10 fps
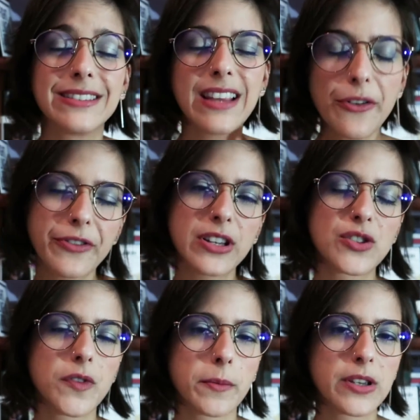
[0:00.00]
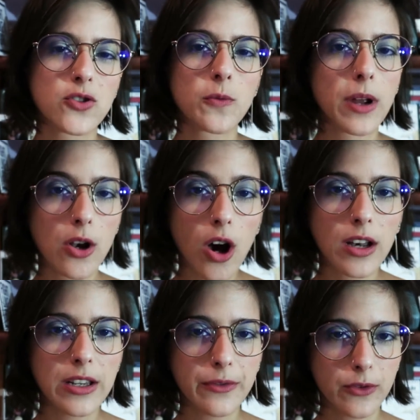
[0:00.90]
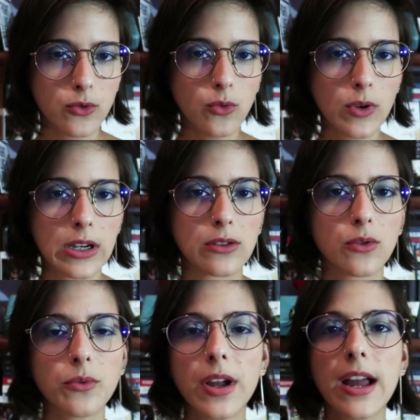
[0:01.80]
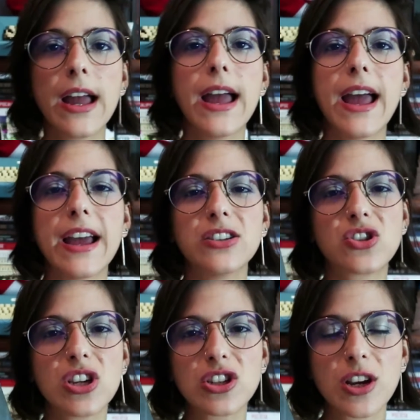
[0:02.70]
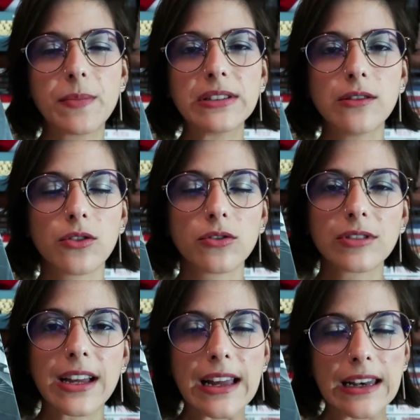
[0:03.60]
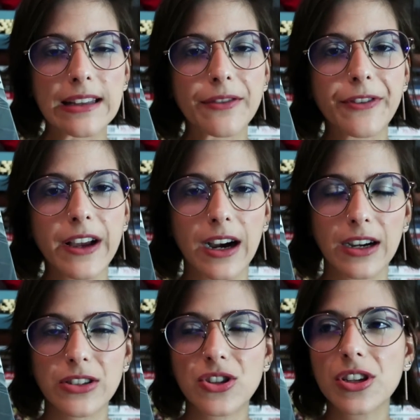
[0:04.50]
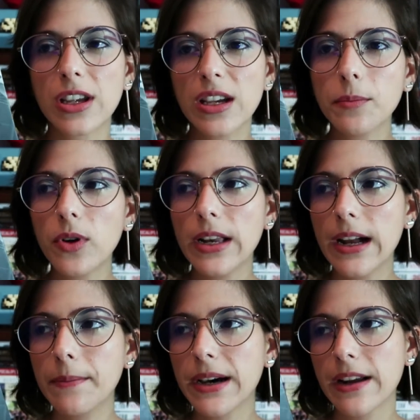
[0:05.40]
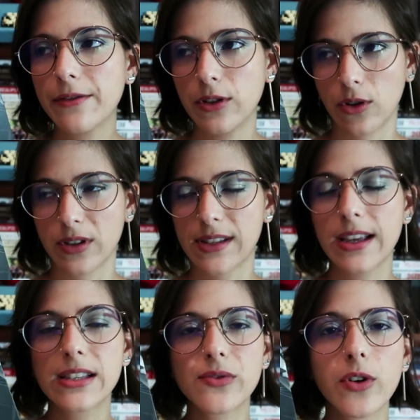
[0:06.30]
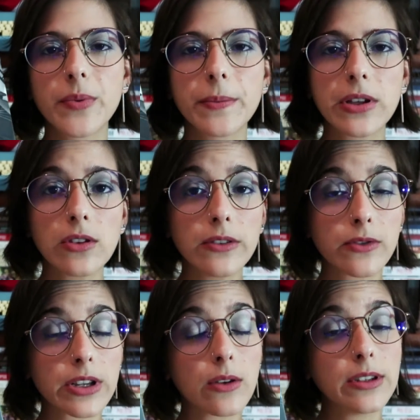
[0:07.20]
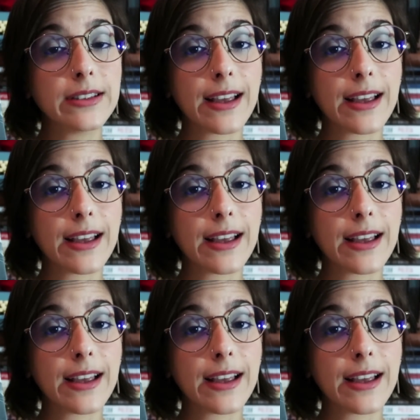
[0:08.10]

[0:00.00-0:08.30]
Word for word: definitivamente o melhor livro do ano é Dia de Abandono da Helena Ferrante. Que mulher maravilhosa! Esse foi o primeiro livro que eu li